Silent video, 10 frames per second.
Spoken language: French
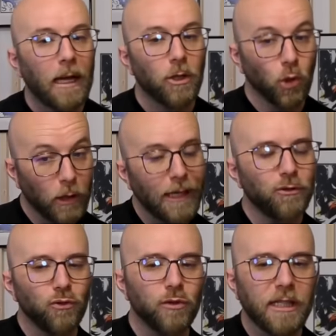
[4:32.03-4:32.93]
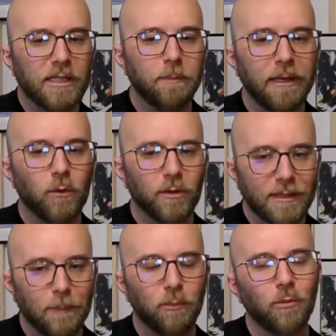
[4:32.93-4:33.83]
Donc là, tu nous expliques qu'on se
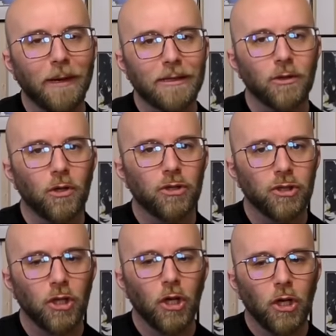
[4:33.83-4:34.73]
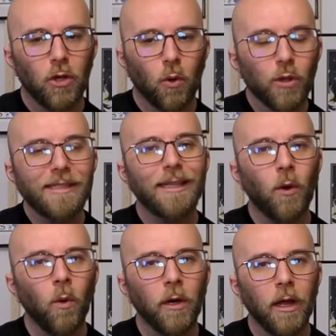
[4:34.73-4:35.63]
tape une maintenance aussi
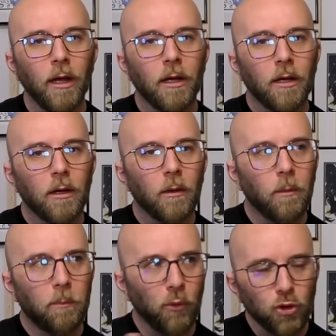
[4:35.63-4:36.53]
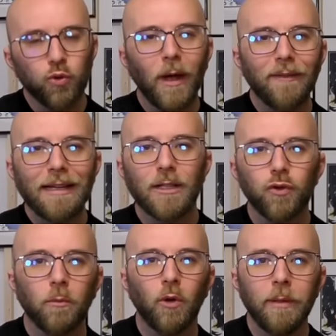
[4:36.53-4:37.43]
longue pour jouer avec les
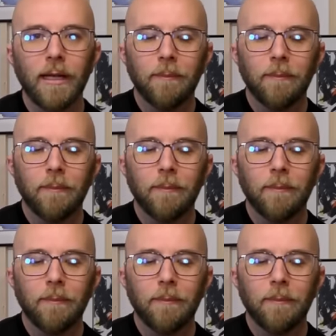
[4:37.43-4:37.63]
joueurs mobiles.